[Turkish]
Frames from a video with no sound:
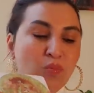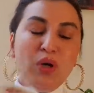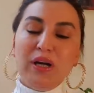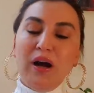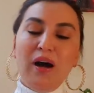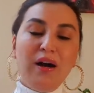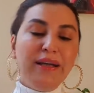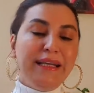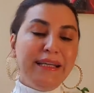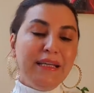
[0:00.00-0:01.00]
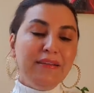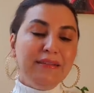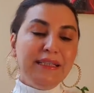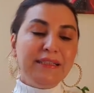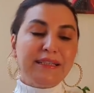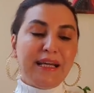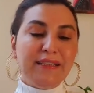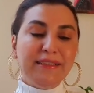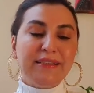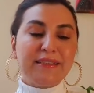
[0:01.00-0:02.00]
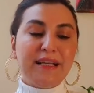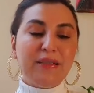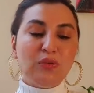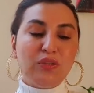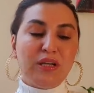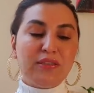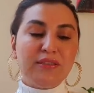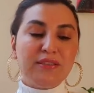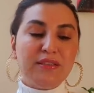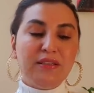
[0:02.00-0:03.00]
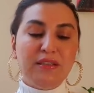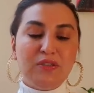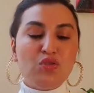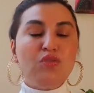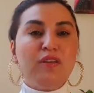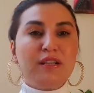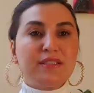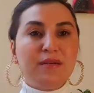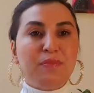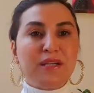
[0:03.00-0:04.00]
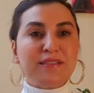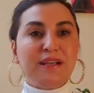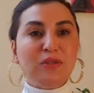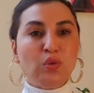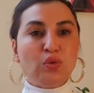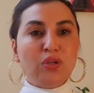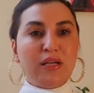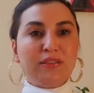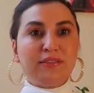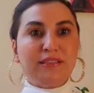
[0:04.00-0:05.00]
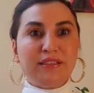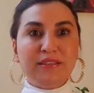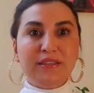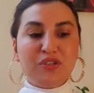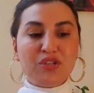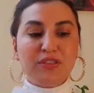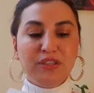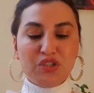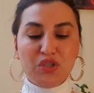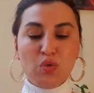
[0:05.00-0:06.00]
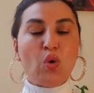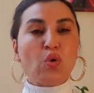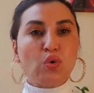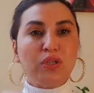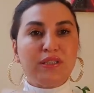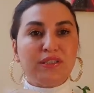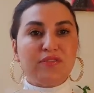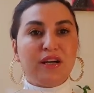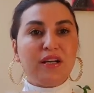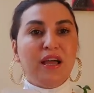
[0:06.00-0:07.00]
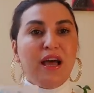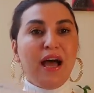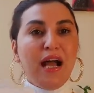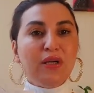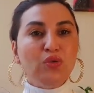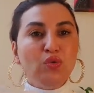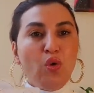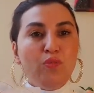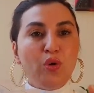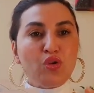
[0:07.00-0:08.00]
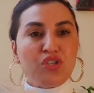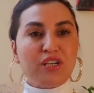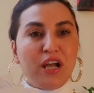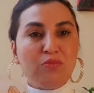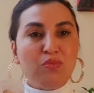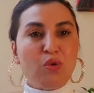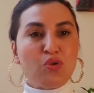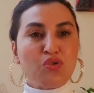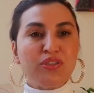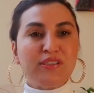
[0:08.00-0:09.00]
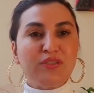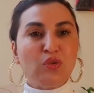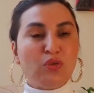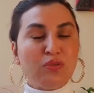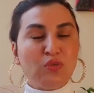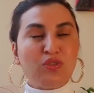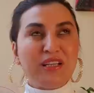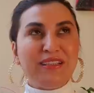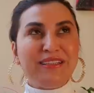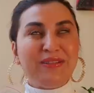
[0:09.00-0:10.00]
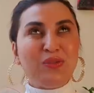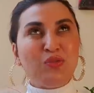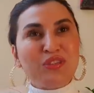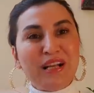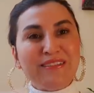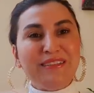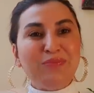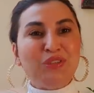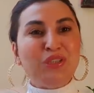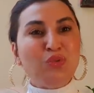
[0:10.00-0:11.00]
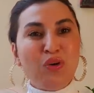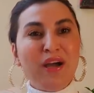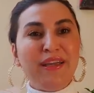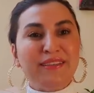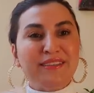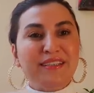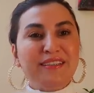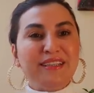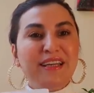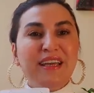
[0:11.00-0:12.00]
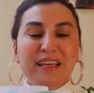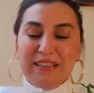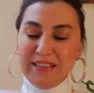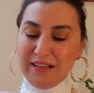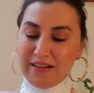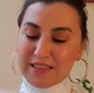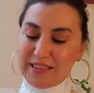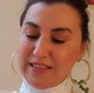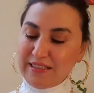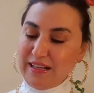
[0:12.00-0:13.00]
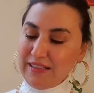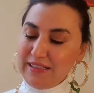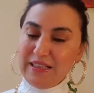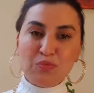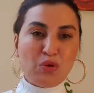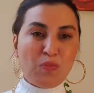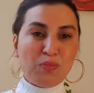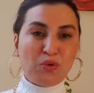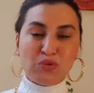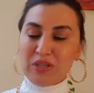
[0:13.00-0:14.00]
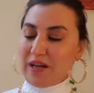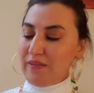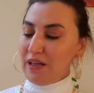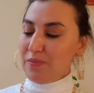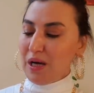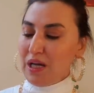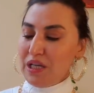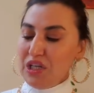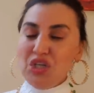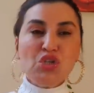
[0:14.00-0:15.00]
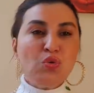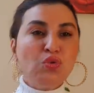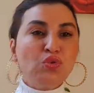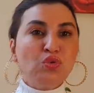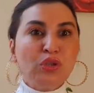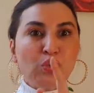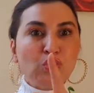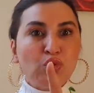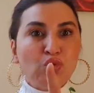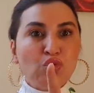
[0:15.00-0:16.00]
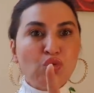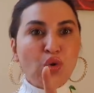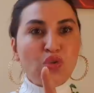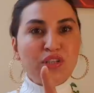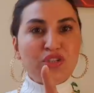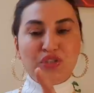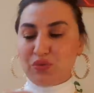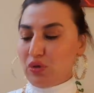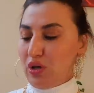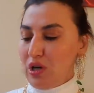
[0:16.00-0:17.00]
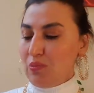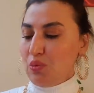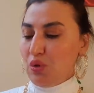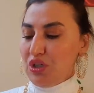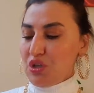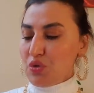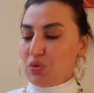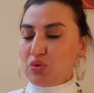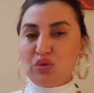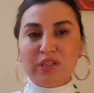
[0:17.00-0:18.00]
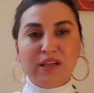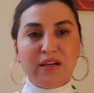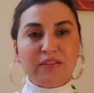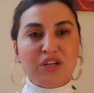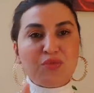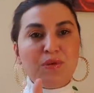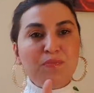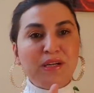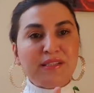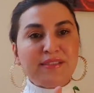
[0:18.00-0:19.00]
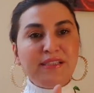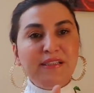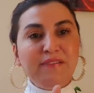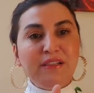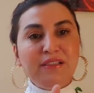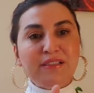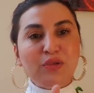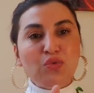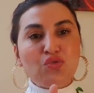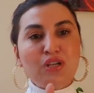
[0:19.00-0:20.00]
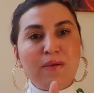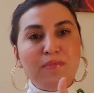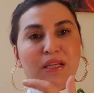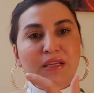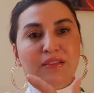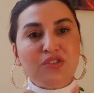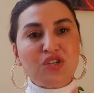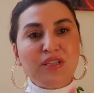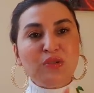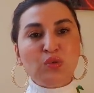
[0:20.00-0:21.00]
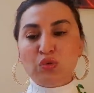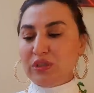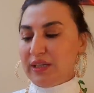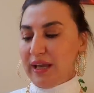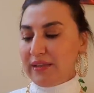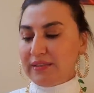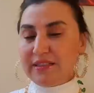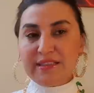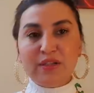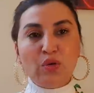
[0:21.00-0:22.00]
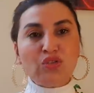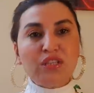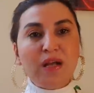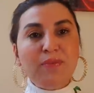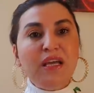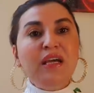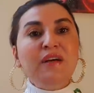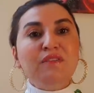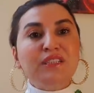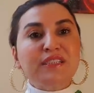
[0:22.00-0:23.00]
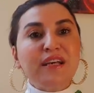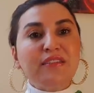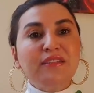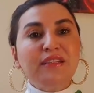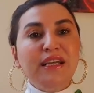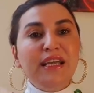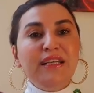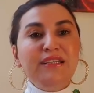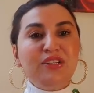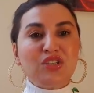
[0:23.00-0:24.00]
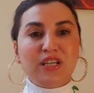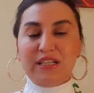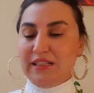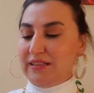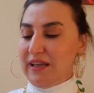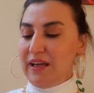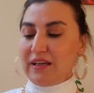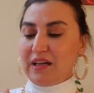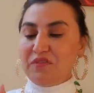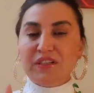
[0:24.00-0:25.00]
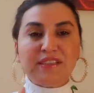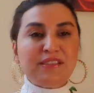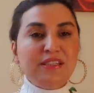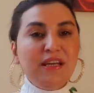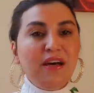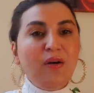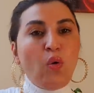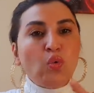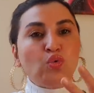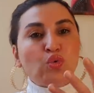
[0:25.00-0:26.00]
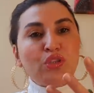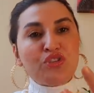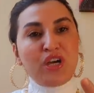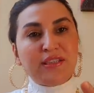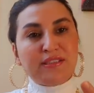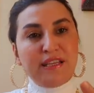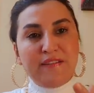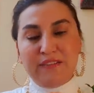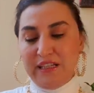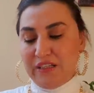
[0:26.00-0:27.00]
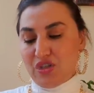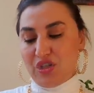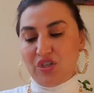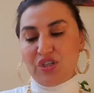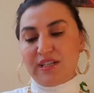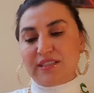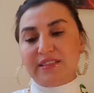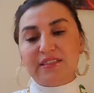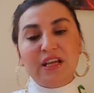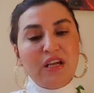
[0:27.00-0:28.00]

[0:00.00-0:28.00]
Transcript: Bu ara aile değil de kendi içsel dünyanız e, çok fazla parasal konularda tıkanık yaşadığı için korkularınız var. Her gün o borç çıkar bu borcu nasıl düzeli, e, düzeltirim diye dua etseniz de yine aksilikler yine pürüzler var ama iş konusunda gözünüzü dört açın diyor. Bu iş konusundaki anlaşma parasal evrenizde güçlenme, gideceğiniz nokta kendinizi gösterme, fırsatları en iyi şekilde kafanızda oturtacağınız evreyi yaşayacaksınız.